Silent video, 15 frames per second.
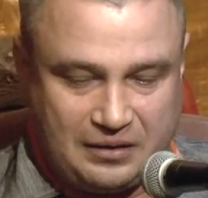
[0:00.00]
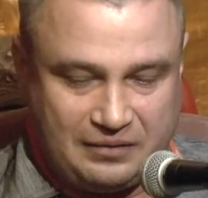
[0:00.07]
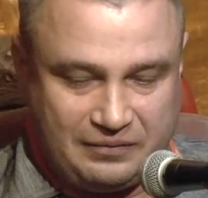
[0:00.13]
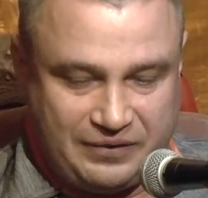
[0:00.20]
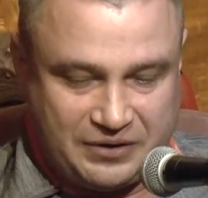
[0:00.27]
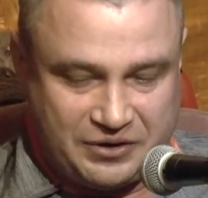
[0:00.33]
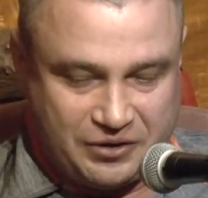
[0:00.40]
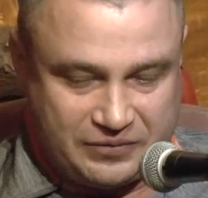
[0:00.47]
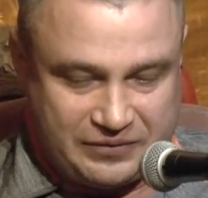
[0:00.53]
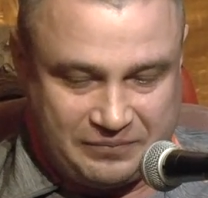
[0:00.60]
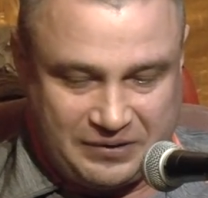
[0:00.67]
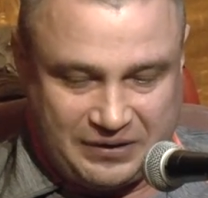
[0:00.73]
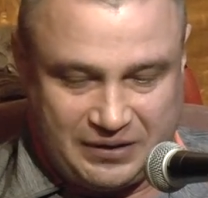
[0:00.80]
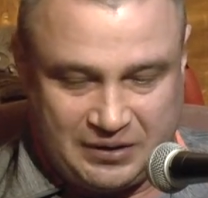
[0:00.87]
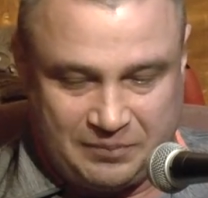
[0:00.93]
Wieczorem,
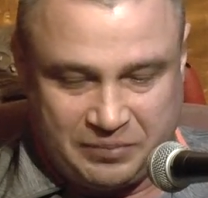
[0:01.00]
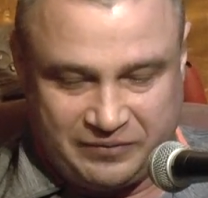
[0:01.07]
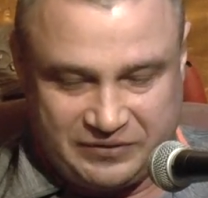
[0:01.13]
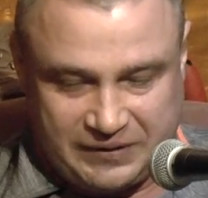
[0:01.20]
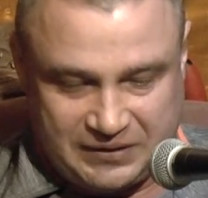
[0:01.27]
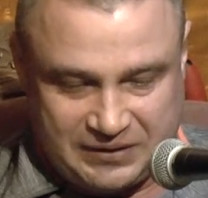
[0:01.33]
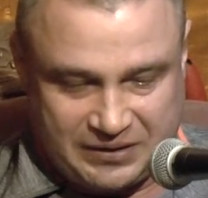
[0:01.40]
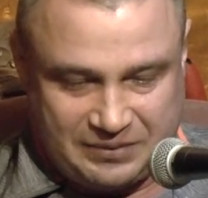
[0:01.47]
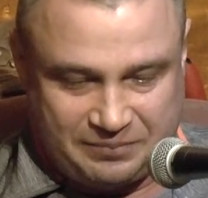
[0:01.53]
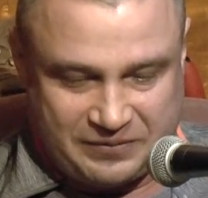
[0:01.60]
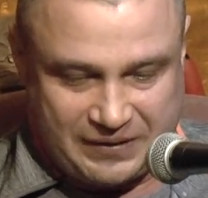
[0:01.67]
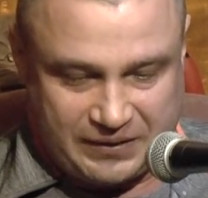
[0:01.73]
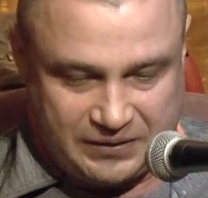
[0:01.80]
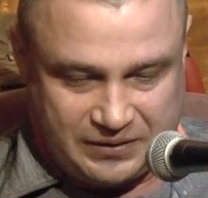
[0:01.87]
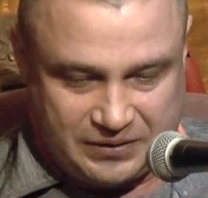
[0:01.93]
kiedy powraca z
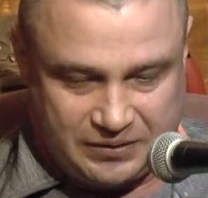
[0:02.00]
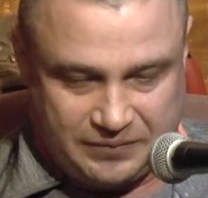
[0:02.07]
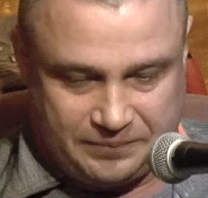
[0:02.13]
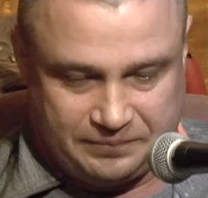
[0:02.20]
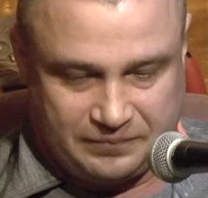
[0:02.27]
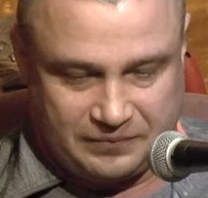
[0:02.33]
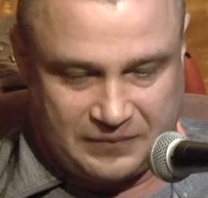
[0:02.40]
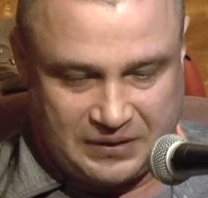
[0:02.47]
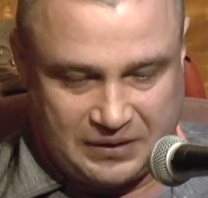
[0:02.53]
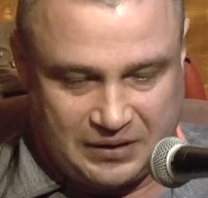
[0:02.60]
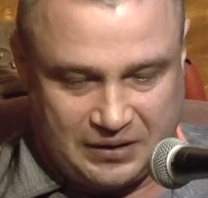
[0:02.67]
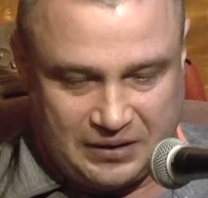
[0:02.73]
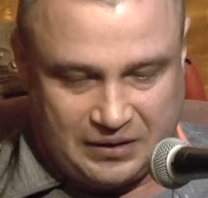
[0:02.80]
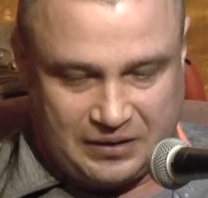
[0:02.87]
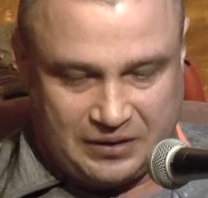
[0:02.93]
pracy,
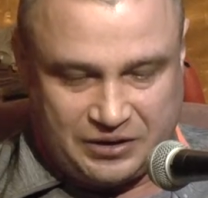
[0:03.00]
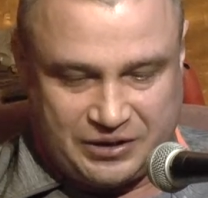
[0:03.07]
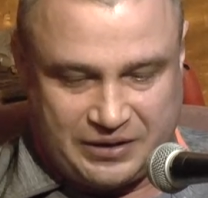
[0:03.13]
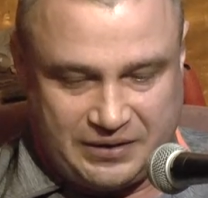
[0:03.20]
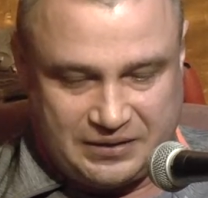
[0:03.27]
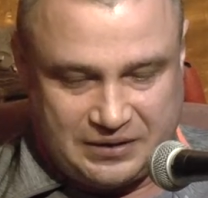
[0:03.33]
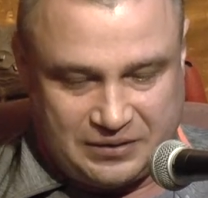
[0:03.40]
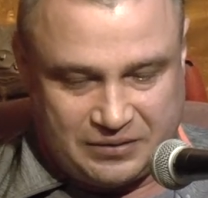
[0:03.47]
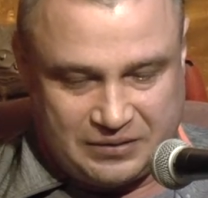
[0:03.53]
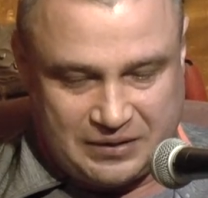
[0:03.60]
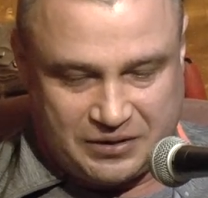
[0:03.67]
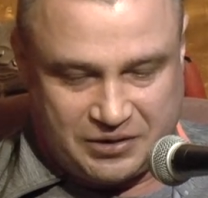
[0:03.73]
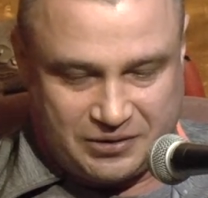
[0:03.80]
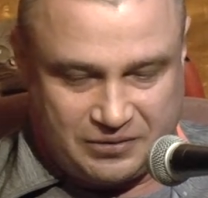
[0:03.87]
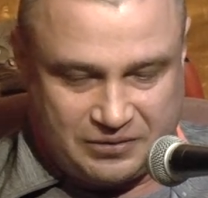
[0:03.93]
często
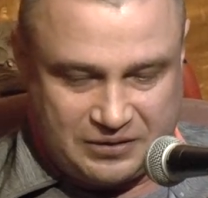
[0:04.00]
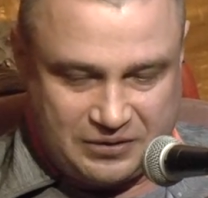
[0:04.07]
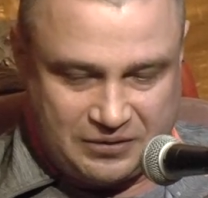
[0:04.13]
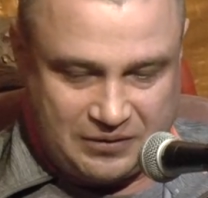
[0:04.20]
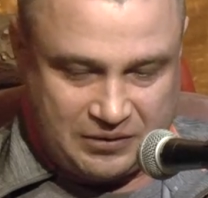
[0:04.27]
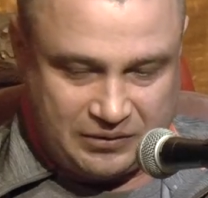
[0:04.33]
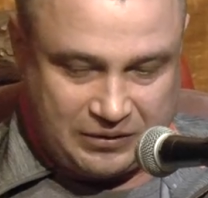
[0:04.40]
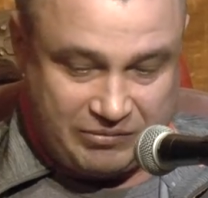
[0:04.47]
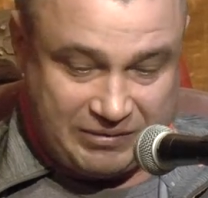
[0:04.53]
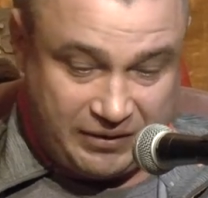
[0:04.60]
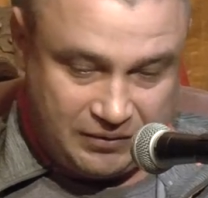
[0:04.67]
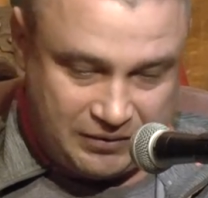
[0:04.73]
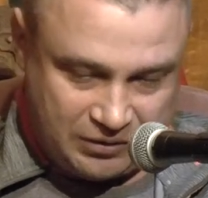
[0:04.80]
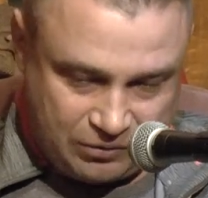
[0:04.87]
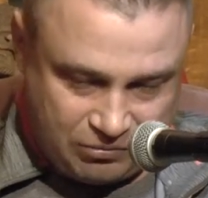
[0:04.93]
znacząco nadkła-
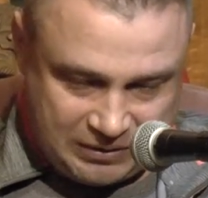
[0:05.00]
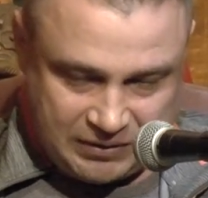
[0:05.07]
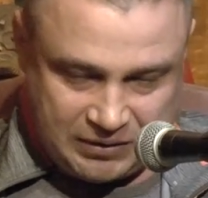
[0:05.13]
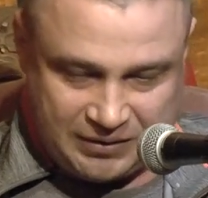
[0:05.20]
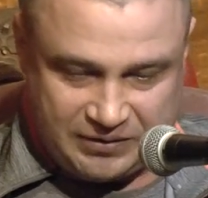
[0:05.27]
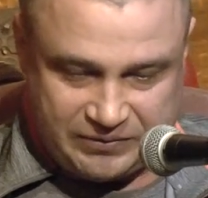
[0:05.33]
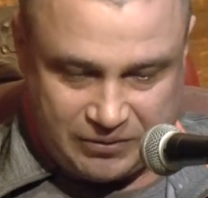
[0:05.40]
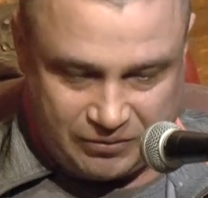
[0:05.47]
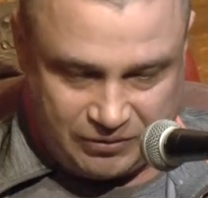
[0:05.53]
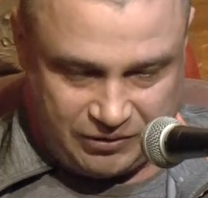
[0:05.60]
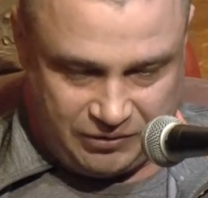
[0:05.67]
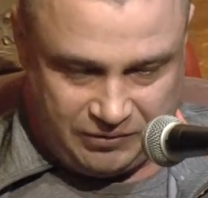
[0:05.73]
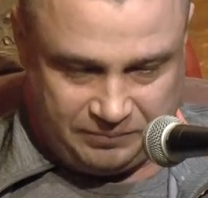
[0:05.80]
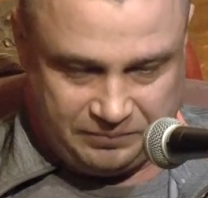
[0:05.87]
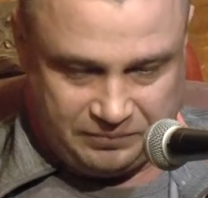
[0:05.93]
nadkłada
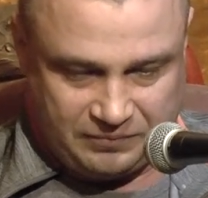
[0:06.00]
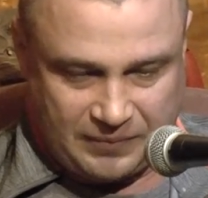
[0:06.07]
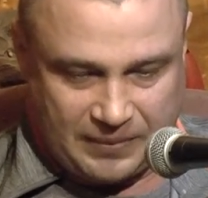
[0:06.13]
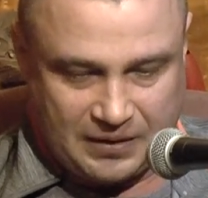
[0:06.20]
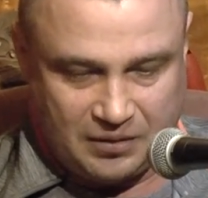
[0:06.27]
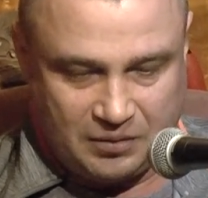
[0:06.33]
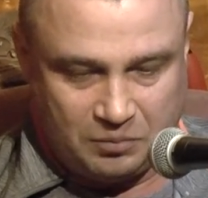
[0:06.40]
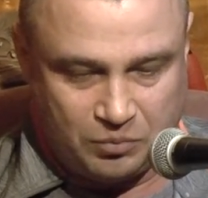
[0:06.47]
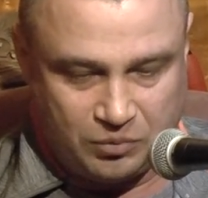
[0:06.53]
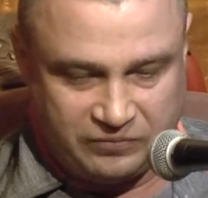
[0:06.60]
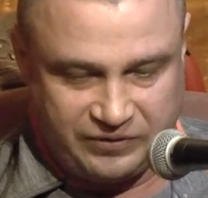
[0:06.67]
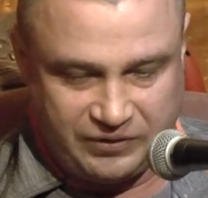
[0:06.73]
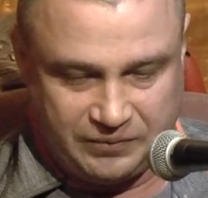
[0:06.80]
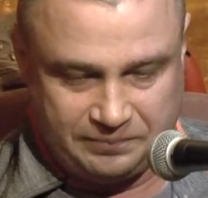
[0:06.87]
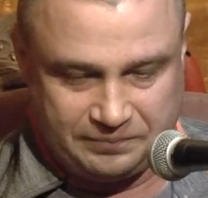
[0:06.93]
drogi.
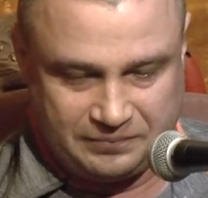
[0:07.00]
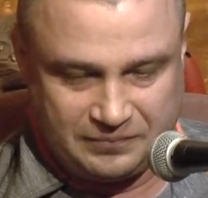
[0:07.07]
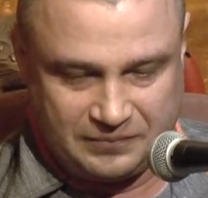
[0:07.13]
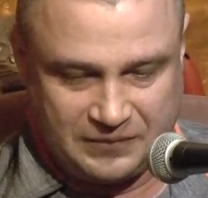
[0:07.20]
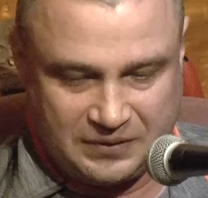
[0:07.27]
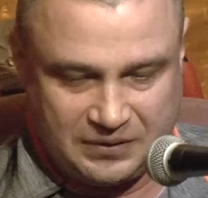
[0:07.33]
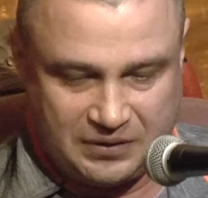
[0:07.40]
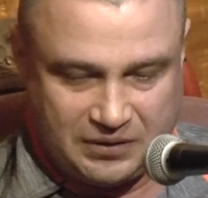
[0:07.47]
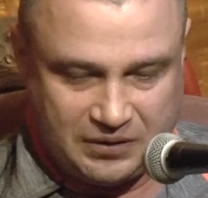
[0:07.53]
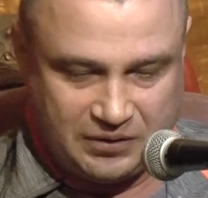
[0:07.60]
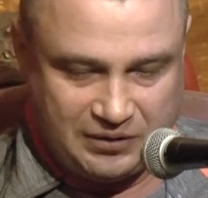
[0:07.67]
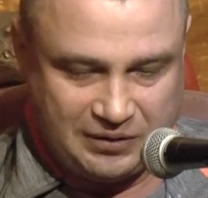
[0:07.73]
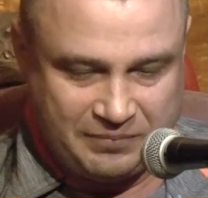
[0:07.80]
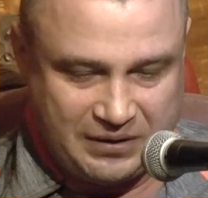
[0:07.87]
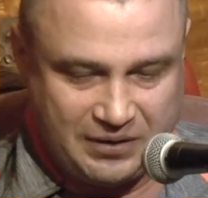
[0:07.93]
Mówi,
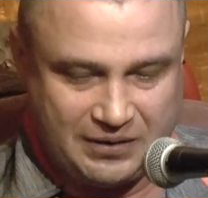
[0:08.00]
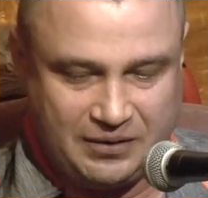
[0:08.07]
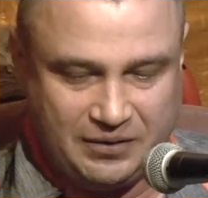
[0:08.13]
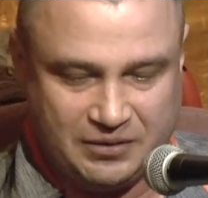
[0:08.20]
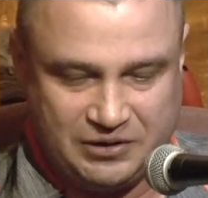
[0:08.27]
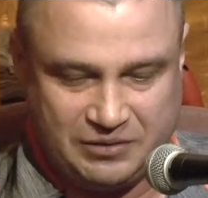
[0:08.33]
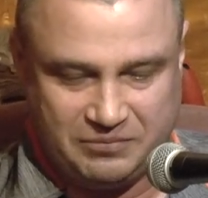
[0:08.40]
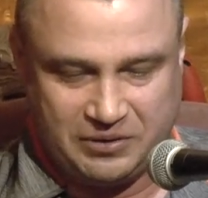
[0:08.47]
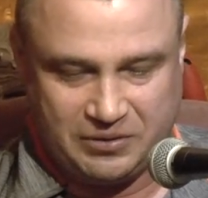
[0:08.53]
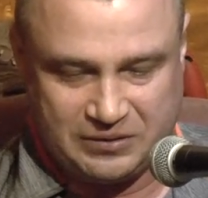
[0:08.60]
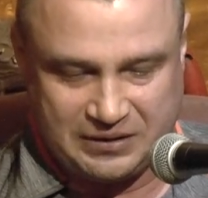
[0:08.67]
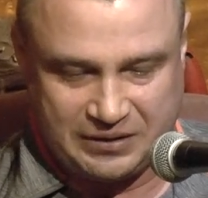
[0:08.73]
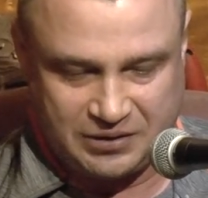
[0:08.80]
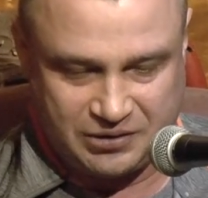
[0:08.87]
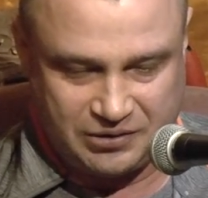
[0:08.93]
nie będę nocą
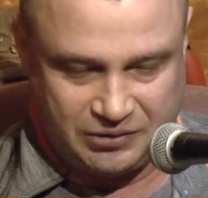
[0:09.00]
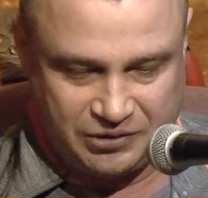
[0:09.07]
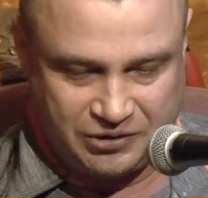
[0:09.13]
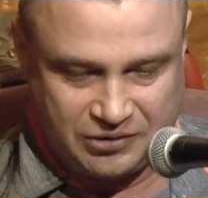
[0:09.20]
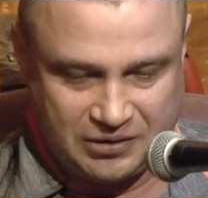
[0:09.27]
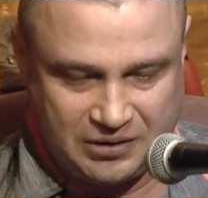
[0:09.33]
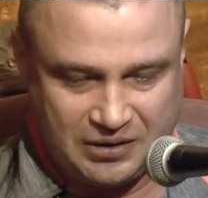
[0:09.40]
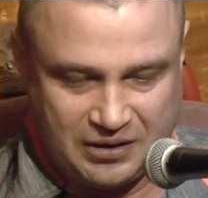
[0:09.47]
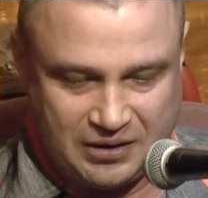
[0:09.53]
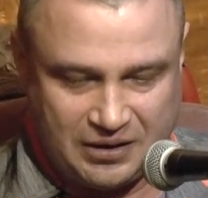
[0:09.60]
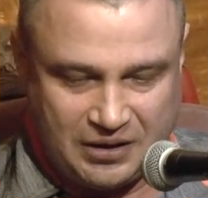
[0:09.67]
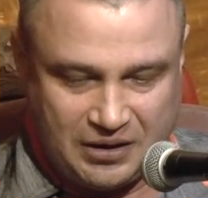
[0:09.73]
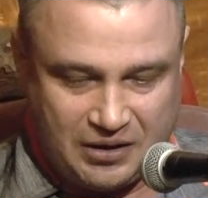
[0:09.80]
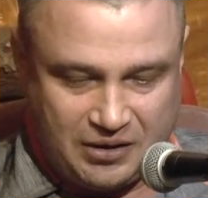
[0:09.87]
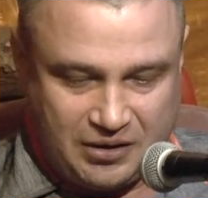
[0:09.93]
kozaczyć,
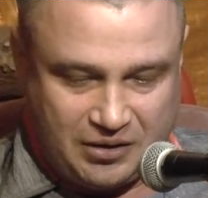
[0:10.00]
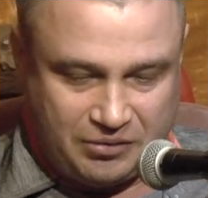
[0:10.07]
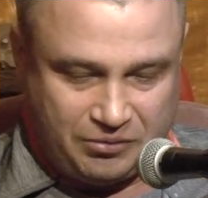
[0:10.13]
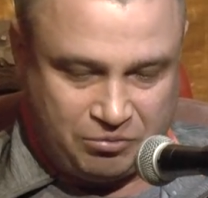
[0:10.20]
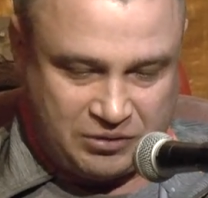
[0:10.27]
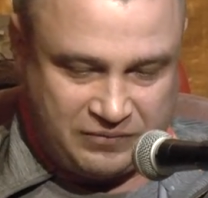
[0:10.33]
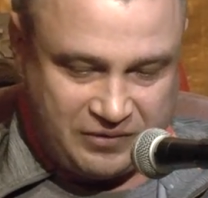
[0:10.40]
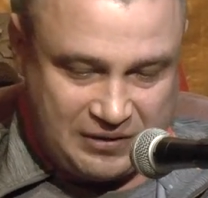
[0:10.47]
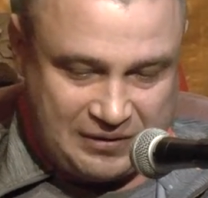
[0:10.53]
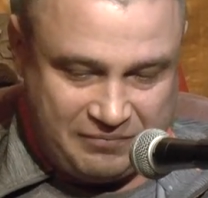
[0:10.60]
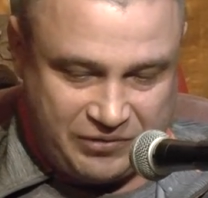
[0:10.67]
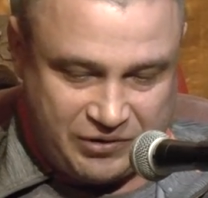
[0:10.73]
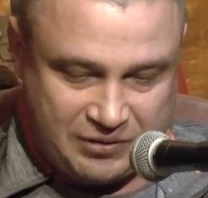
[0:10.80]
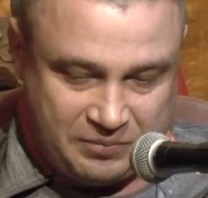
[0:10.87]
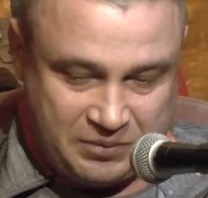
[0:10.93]
już wolę,
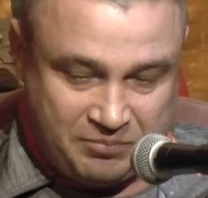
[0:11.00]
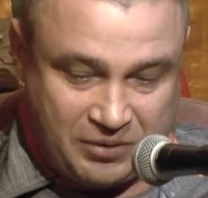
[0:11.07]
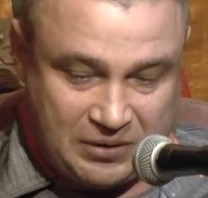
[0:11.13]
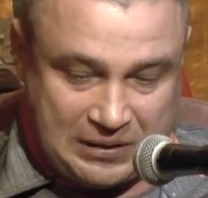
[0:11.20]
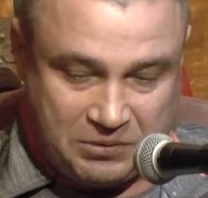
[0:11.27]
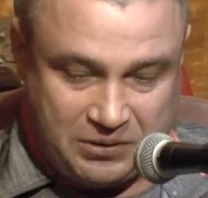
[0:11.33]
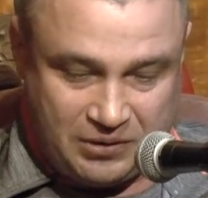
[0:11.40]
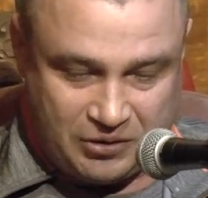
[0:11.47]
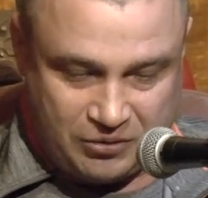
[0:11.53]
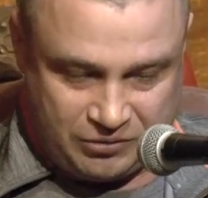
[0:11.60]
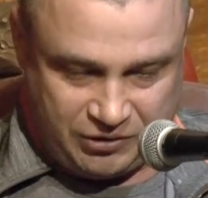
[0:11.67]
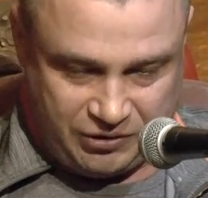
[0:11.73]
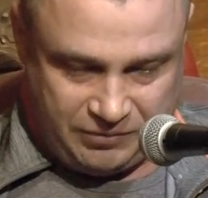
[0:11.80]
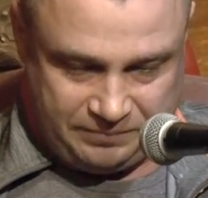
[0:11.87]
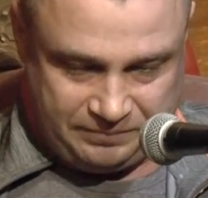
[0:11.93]
żeby bolały
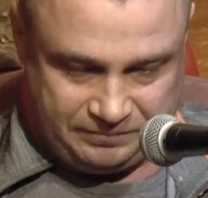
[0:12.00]
nogi.